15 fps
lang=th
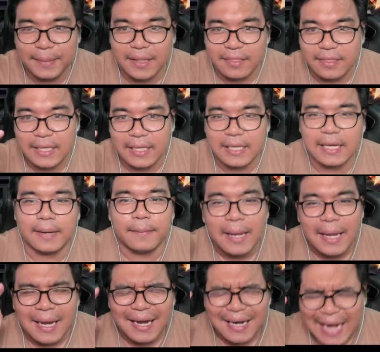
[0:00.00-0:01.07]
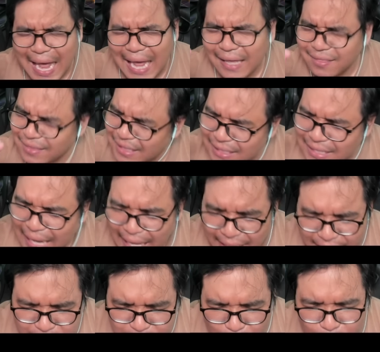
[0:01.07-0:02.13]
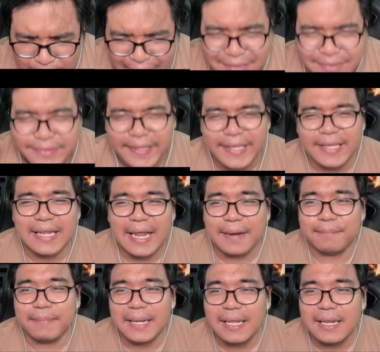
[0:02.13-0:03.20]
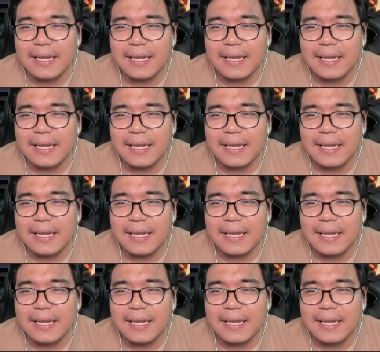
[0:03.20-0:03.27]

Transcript: นสีครับได้สีไหนก็ต้องเล่นสีนั้นไป